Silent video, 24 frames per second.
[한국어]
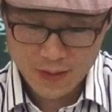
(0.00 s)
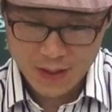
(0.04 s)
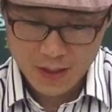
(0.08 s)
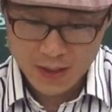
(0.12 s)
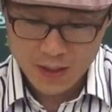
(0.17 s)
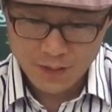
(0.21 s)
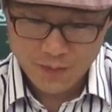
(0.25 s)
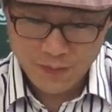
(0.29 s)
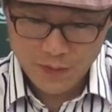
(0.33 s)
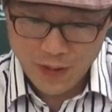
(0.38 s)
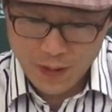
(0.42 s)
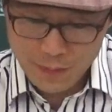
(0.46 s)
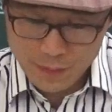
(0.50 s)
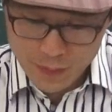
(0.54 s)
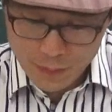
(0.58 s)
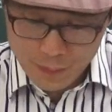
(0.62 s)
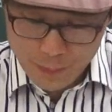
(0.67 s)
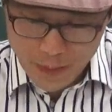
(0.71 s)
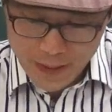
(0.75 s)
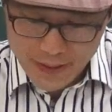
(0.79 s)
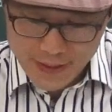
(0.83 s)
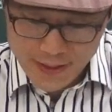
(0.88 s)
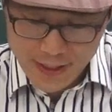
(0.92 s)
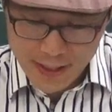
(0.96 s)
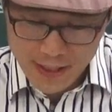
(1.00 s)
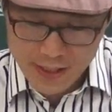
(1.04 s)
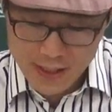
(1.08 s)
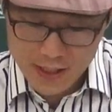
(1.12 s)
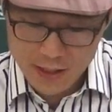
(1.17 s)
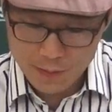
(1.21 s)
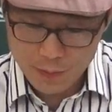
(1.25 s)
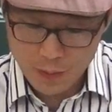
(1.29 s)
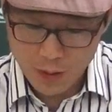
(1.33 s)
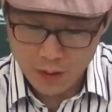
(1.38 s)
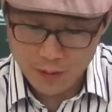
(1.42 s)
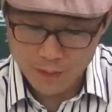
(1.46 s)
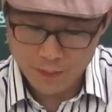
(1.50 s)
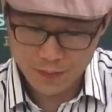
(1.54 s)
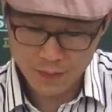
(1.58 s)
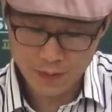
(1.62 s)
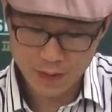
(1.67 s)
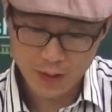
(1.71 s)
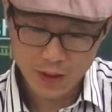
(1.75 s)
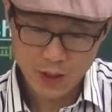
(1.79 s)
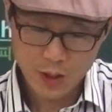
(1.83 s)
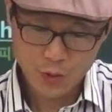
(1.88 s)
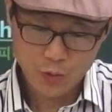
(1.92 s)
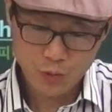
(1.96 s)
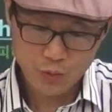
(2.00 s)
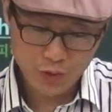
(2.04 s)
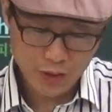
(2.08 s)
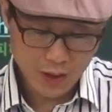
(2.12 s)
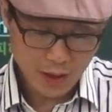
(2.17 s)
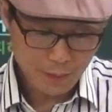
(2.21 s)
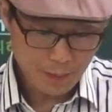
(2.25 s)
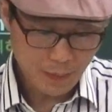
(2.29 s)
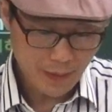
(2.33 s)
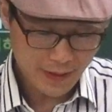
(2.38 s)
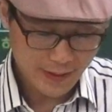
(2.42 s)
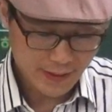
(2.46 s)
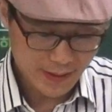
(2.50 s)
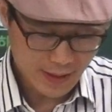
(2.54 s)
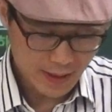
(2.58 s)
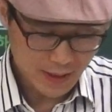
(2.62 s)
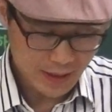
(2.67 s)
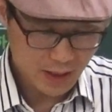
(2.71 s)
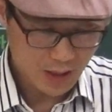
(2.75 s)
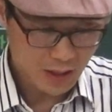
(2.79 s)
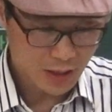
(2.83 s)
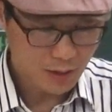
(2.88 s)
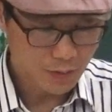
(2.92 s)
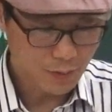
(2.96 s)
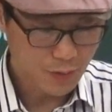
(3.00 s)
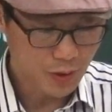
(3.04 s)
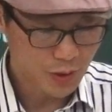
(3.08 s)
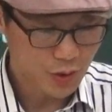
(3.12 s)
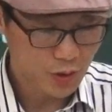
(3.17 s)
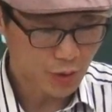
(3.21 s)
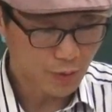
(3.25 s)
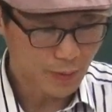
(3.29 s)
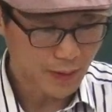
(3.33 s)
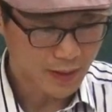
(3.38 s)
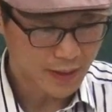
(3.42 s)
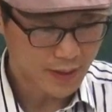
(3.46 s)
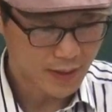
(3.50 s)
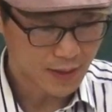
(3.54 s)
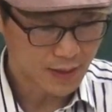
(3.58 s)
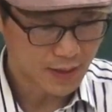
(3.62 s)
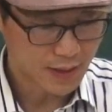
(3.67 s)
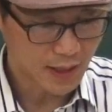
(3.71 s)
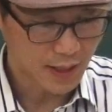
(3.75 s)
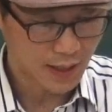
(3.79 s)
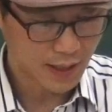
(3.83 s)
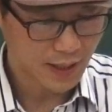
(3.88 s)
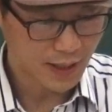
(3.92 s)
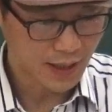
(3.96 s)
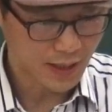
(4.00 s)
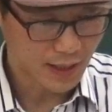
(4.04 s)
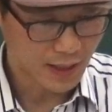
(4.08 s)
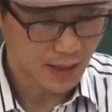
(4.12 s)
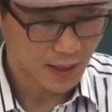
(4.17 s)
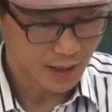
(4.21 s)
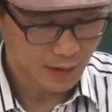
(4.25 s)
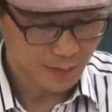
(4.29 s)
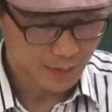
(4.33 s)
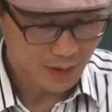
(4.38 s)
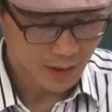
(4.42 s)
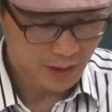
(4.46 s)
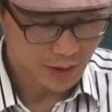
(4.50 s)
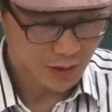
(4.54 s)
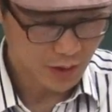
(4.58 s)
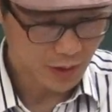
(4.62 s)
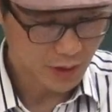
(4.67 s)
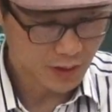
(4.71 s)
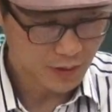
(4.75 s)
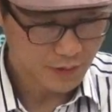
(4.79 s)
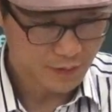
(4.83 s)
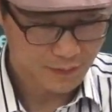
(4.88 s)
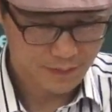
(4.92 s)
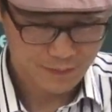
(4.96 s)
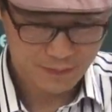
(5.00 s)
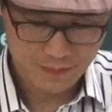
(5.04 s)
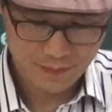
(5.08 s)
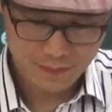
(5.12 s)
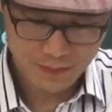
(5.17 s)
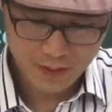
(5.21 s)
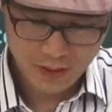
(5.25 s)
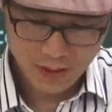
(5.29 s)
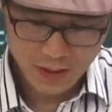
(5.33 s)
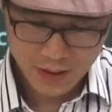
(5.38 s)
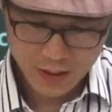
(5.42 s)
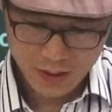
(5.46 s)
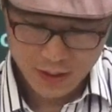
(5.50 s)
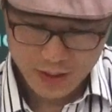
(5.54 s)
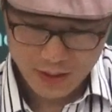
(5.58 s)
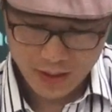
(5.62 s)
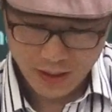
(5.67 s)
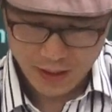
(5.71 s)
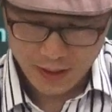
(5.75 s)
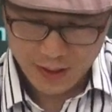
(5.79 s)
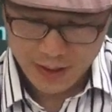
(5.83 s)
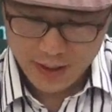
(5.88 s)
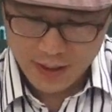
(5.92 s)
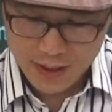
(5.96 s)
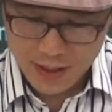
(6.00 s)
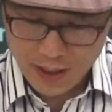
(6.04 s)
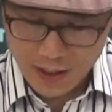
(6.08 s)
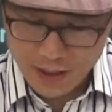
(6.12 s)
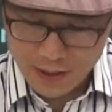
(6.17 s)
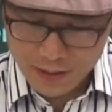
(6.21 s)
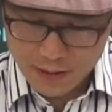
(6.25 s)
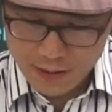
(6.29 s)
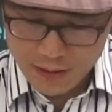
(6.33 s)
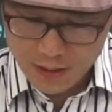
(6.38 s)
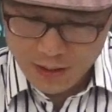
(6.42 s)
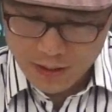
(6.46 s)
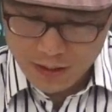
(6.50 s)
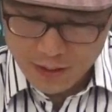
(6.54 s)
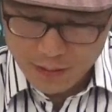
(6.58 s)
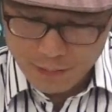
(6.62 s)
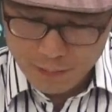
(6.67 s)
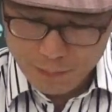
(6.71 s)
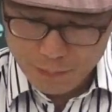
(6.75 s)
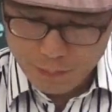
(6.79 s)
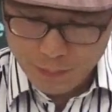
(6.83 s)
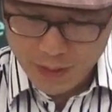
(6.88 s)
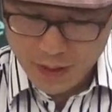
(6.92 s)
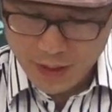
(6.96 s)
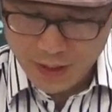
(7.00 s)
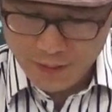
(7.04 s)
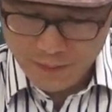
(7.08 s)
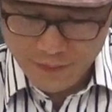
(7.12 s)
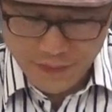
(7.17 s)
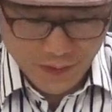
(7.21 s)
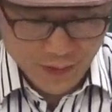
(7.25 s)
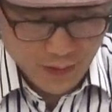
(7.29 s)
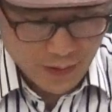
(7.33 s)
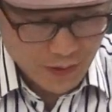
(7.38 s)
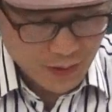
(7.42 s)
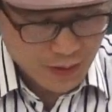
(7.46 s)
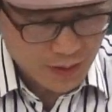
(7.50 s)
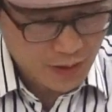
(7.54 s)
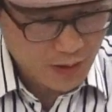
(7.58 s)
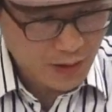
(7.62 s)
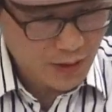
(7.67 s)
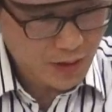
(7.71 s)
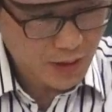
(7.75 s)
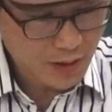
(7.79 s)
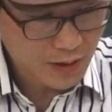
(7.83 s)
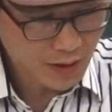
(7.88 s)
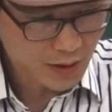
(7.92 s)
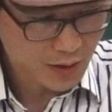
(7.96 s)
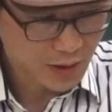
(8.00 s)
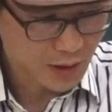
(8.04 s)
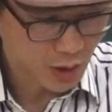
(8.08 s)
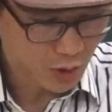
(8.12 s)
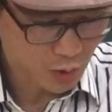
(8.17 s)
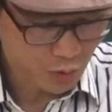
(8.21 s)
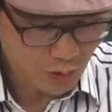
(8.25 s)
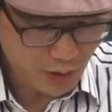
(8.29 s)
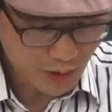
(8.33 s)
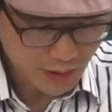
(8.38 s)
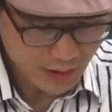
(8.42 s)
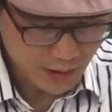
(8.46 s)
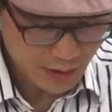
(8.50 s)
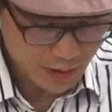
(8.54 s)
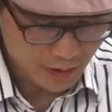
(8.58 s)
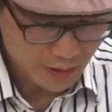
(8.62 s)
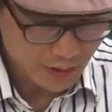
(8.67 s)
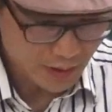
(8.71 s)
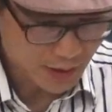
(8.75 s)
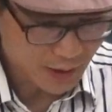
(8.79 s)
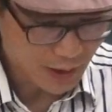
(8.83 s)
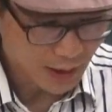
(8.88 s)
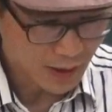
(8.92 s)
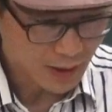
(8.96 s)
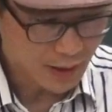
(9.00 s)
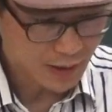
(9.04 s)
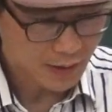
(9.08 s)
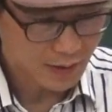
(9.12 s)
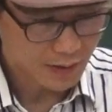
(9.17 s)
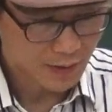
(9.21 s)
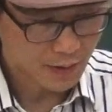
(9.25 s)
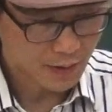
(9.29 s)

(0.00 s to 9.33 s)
그 from the passage above 위에 패세지를 비춰 봤을 때 이 말이죠. 자, it can be inferred 그것은 연관되어 있다.